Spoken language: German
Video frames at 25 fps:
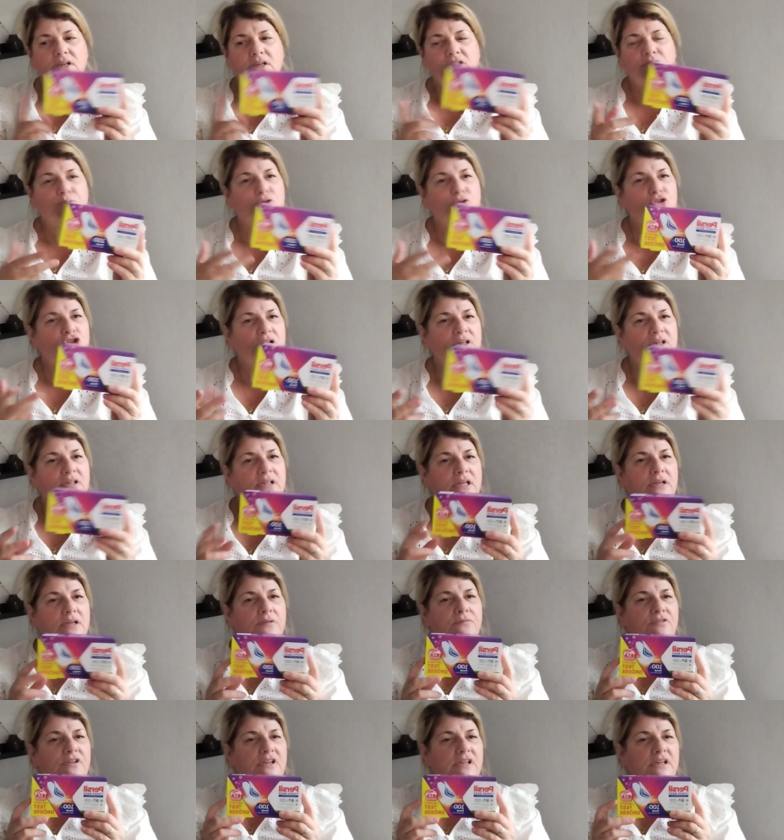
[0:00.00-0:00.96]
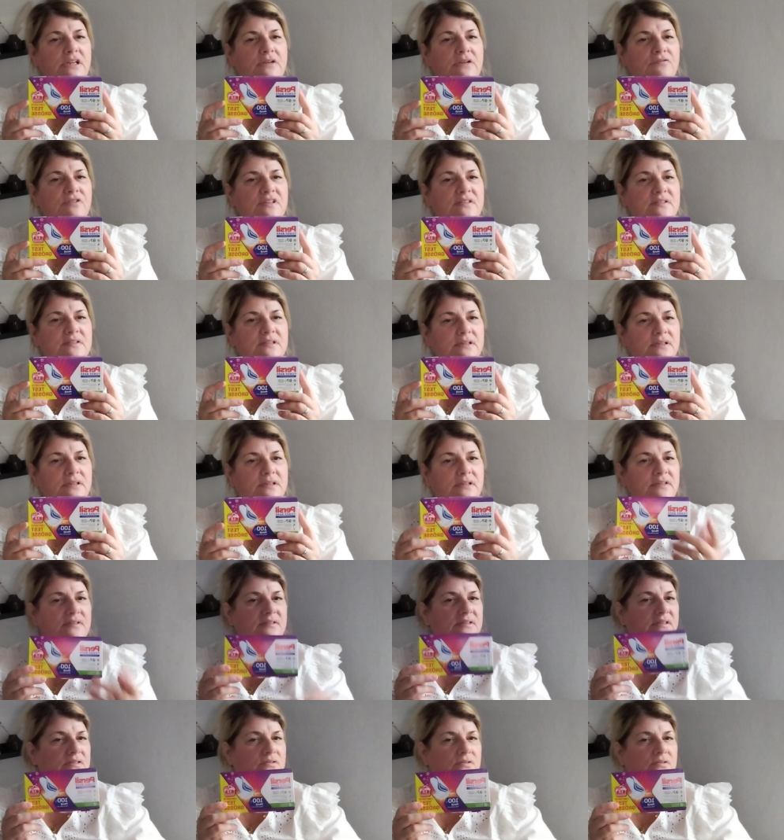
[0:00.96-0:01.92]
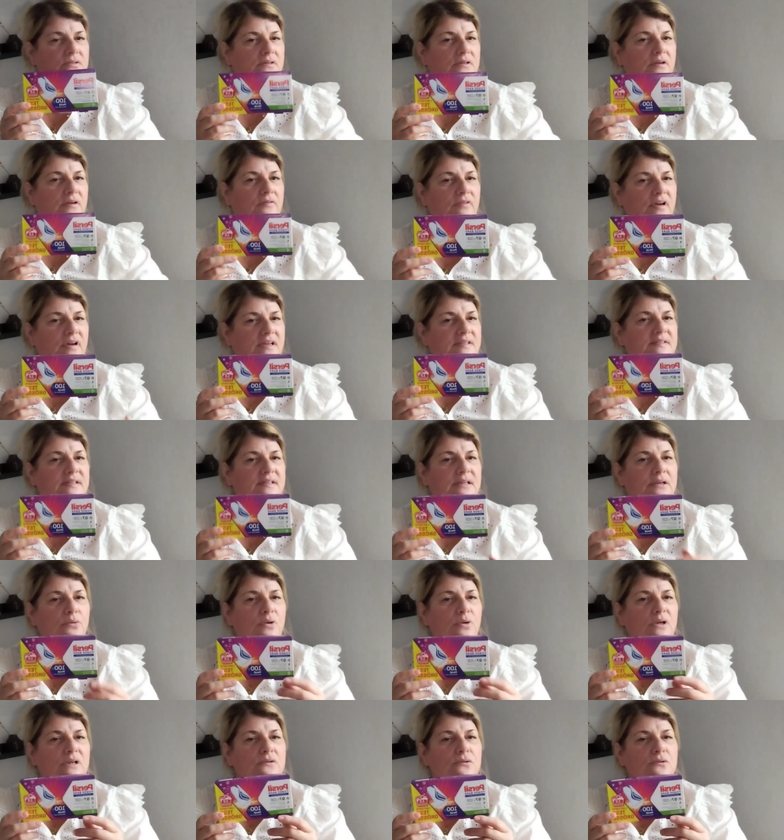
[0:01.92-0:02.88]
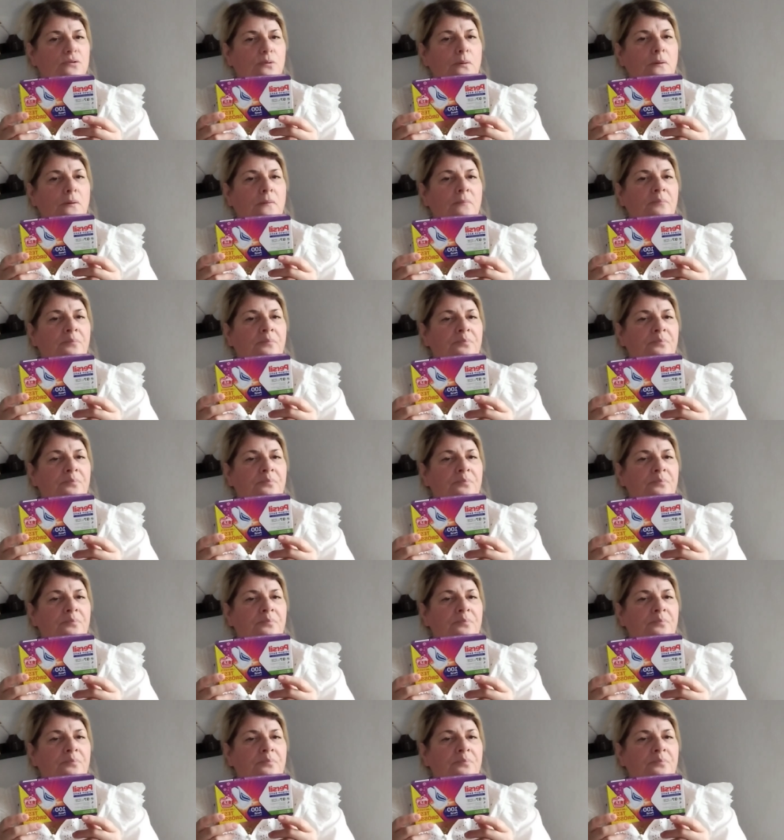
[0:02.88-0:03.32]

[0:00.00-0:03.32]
Restbestände irgendwie in irgendwas drin, dass das da weiß hing oder so.